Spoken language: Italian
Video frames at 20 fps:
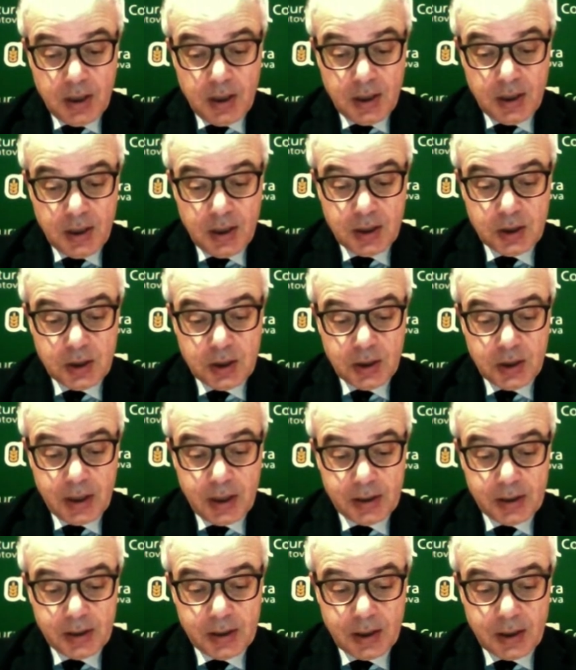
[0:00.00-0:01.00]
Eh, si
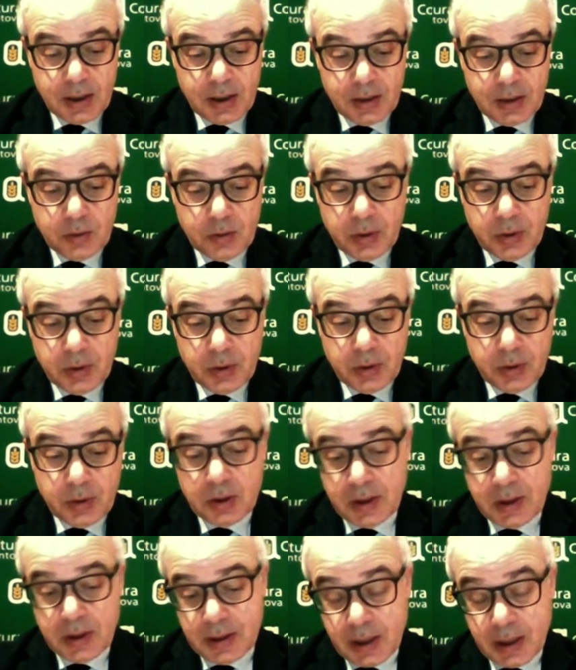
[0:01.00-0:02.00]
tratta, doveva
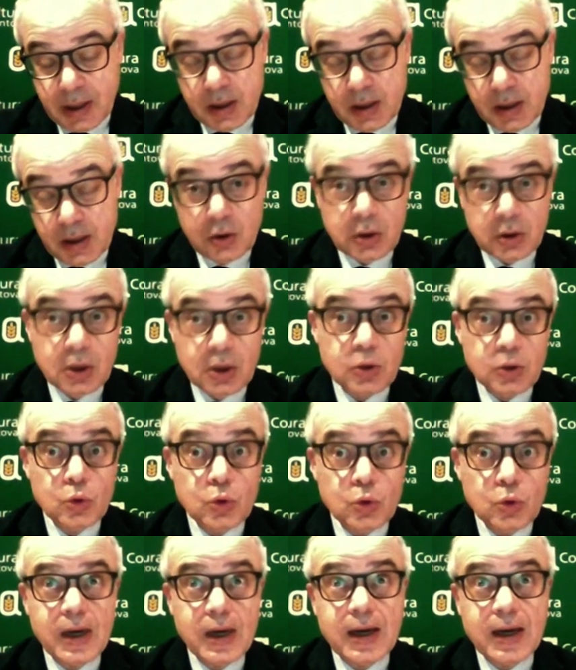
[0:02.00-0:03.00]
andare indietro
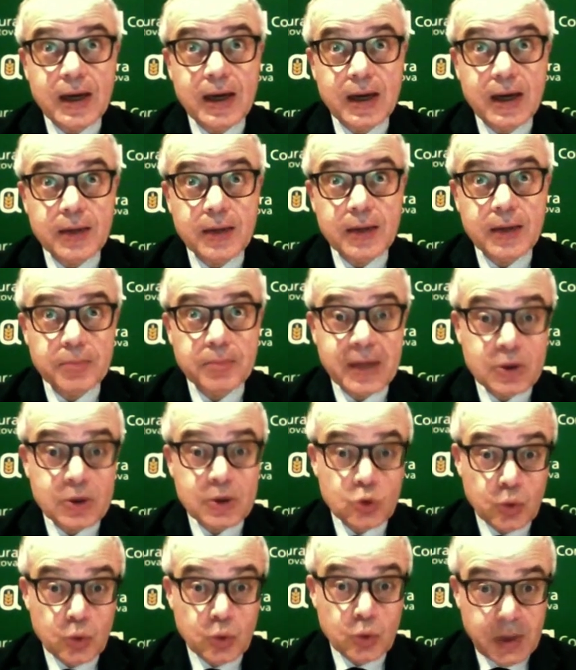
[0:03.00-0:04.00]
addirittura a
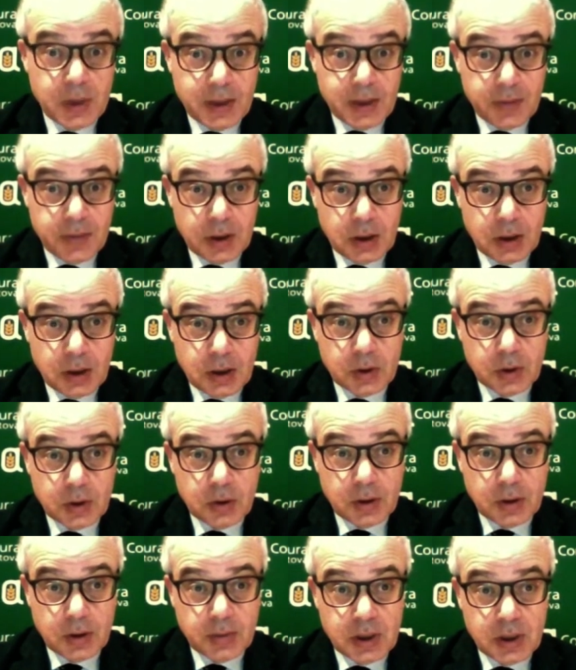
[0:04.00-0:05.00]
maggio 2020
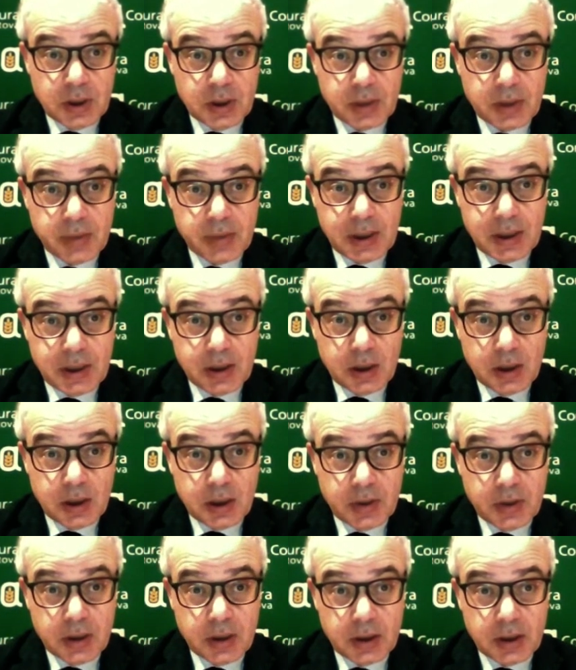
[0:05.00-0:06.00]
quando la ministra
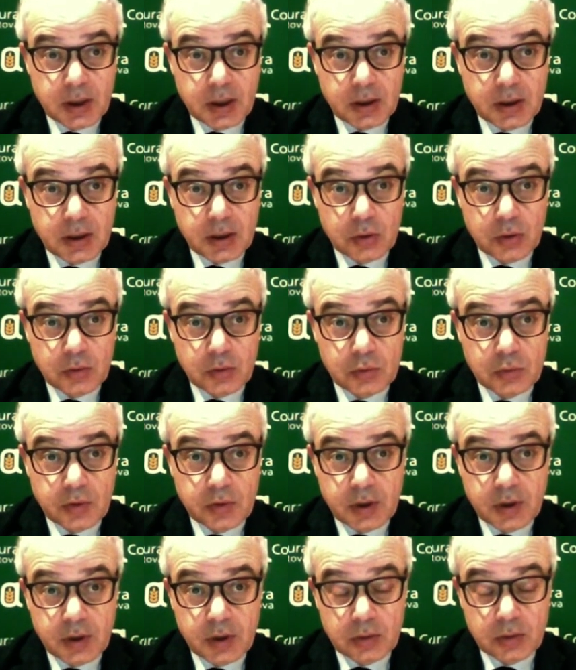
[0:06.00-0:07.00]
Bellanova eh, con un,
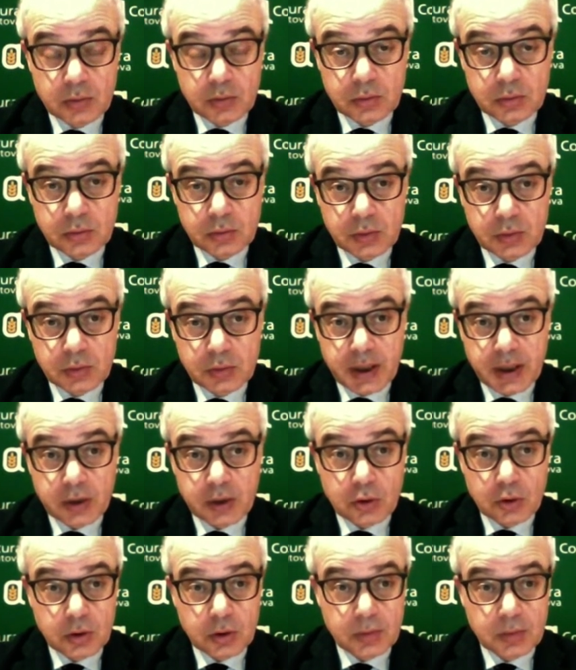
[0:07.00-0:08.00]
un ehm,
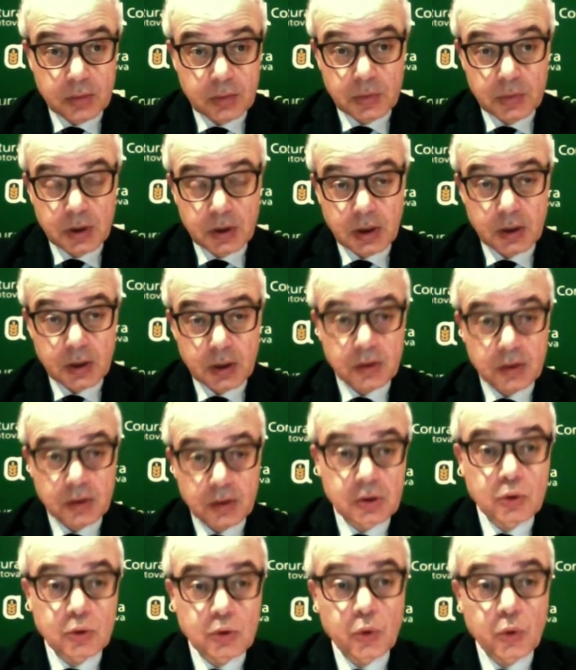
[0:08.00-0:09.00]
decreto eh,
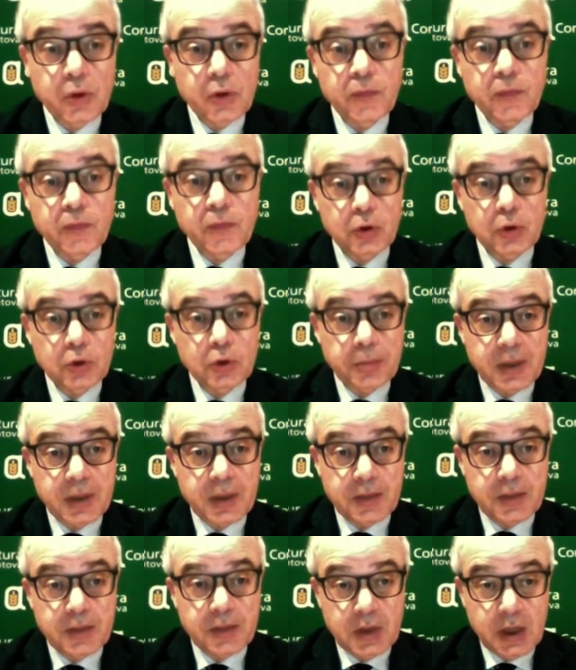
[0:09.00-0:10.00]
istituì un fondo
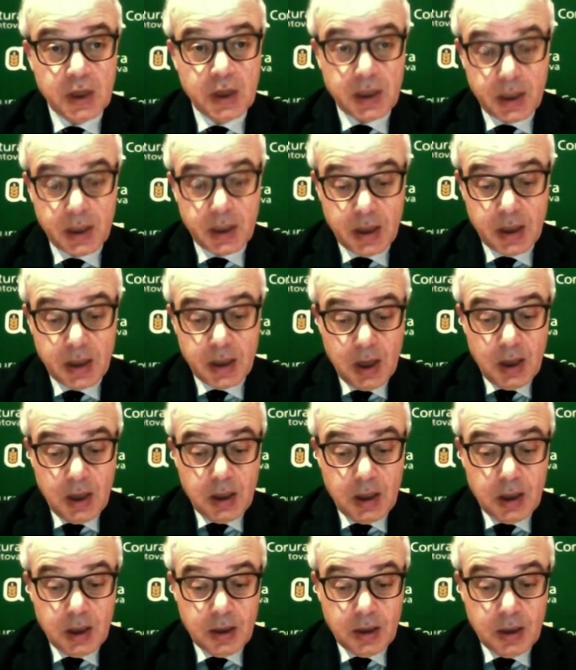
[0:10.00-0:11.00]
per le filiere
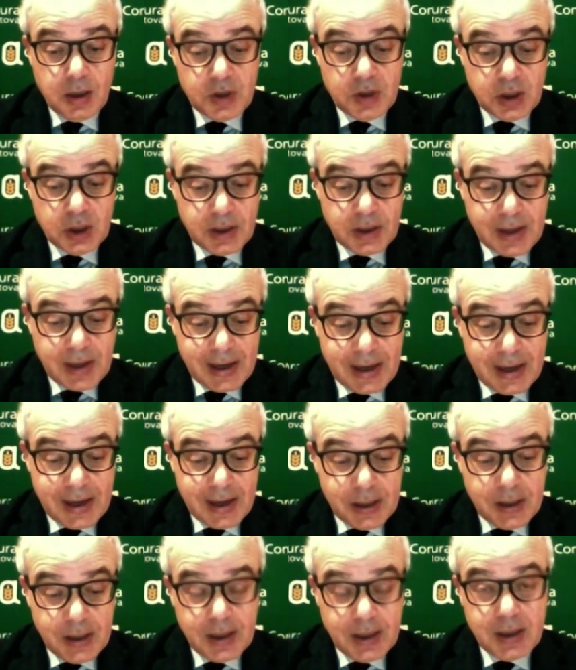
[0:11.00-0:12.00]
eh,
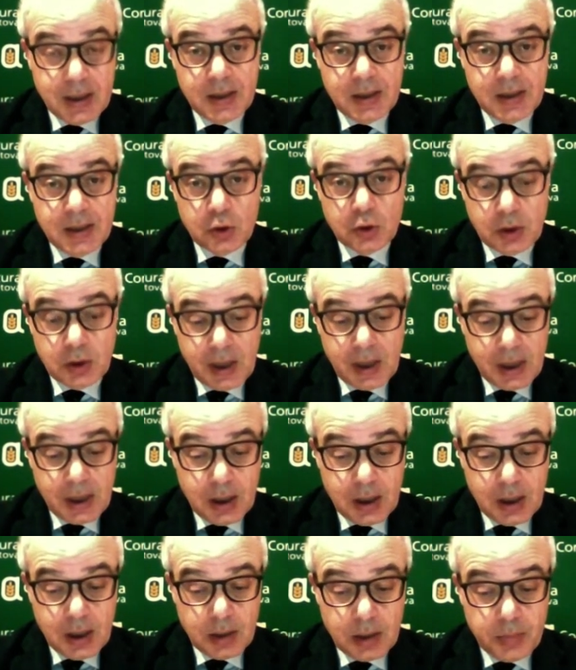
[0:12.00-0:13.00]
vegetali e
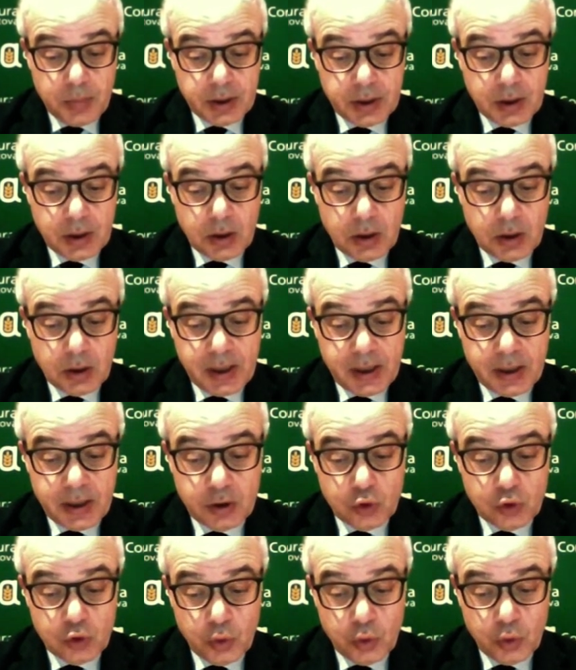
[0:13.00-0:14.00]
zootecniche, in
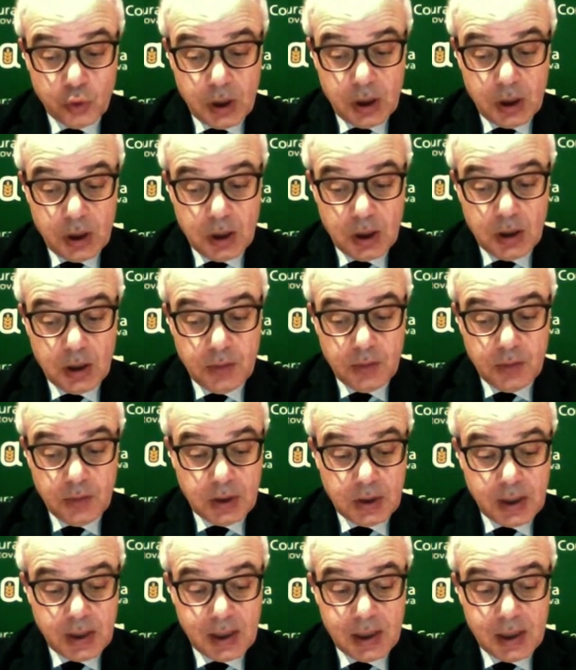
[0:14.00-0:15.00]
particolare i suini, i
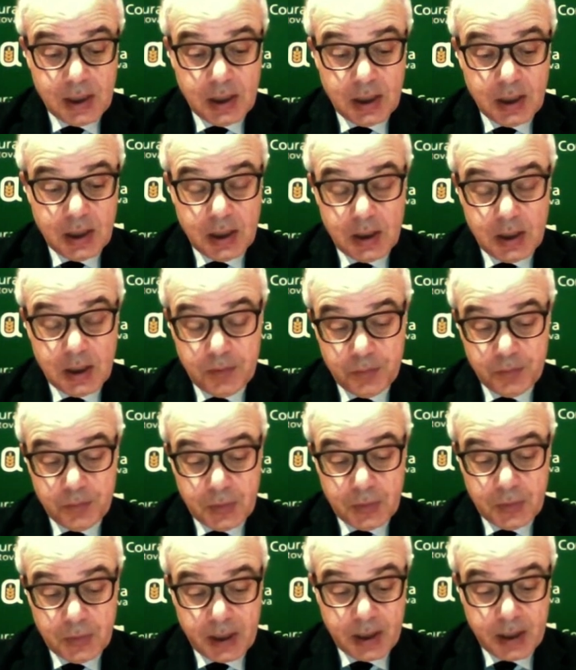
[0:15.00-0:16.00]

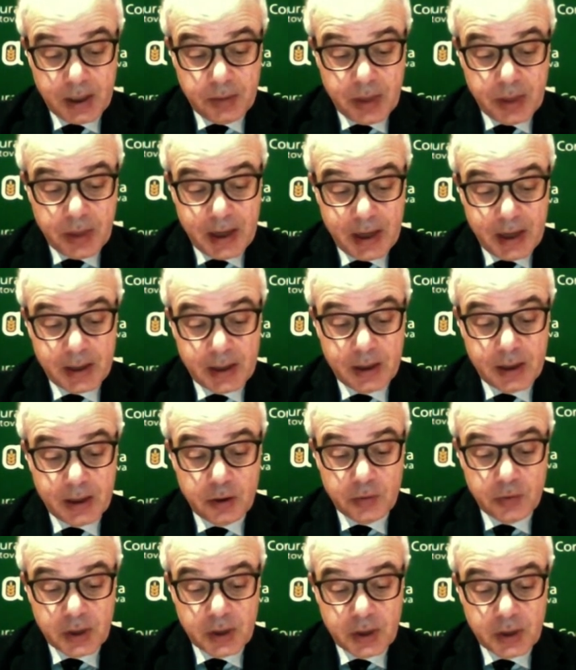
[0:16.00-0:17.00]
vitelli a carne bianca,
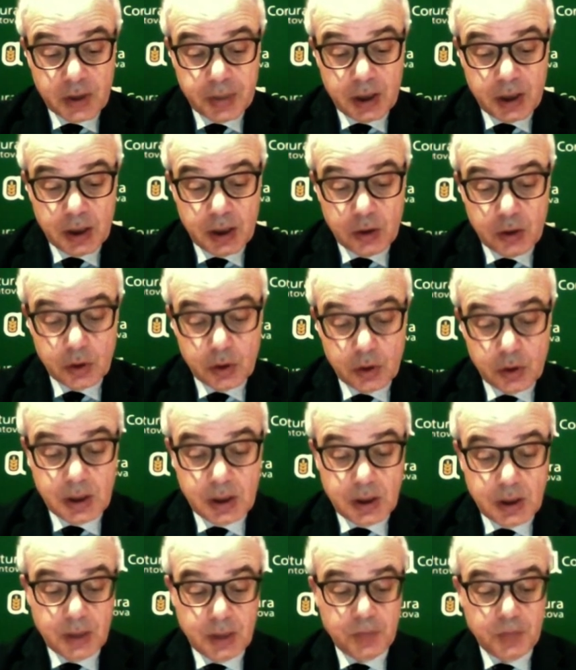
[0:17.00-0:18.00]
gli ovi caprini, i
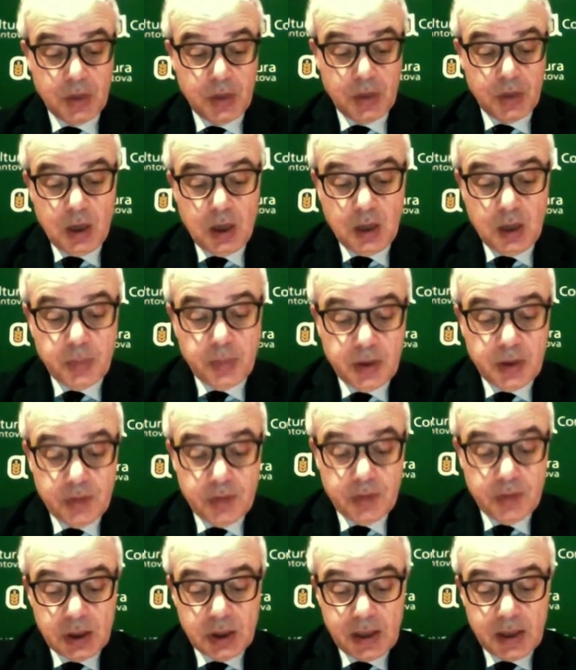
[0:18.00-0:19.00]
conigli e per
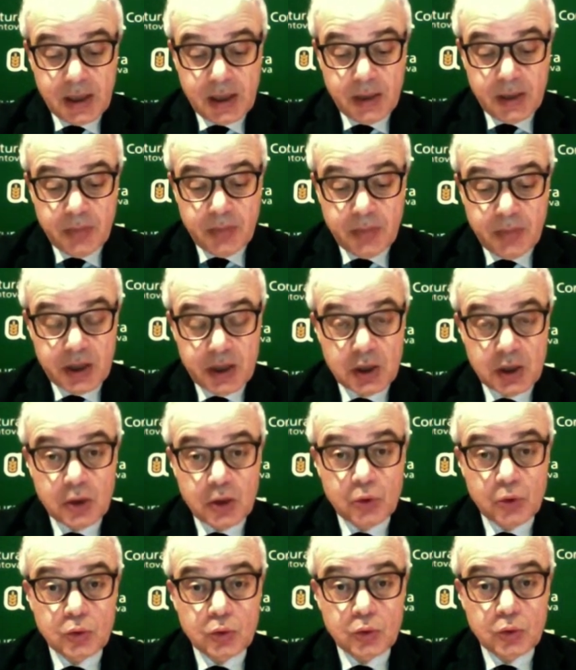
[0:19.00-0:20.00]
i vegetali il mais e
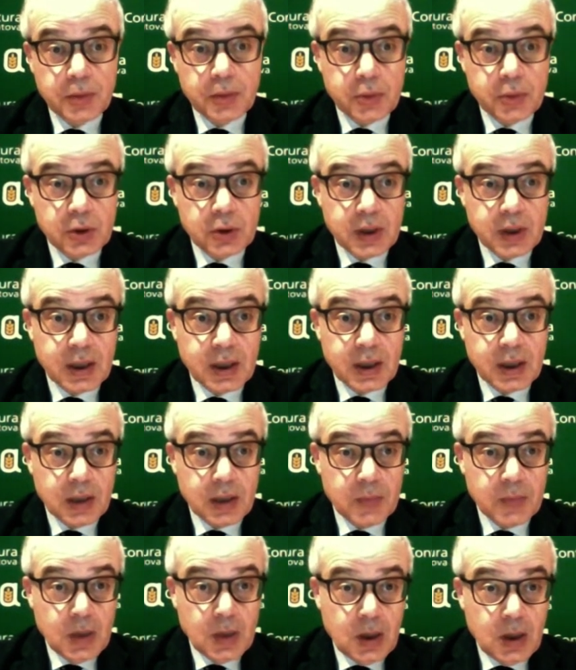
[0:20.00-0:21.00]
le culture
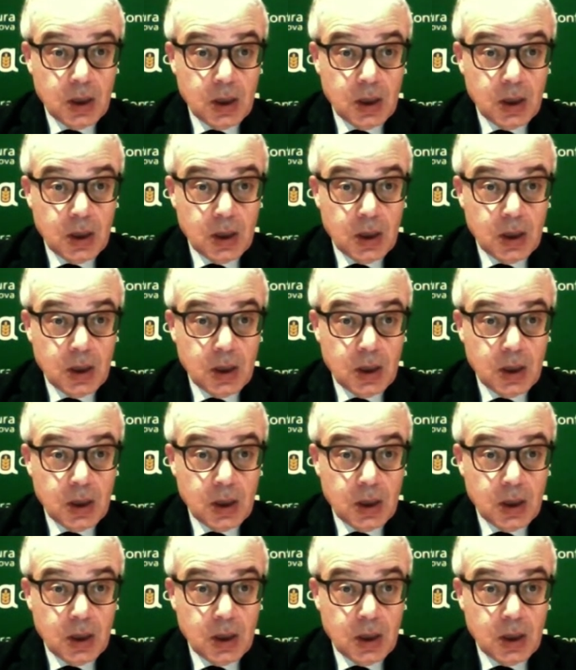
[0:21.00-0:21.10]
proteiche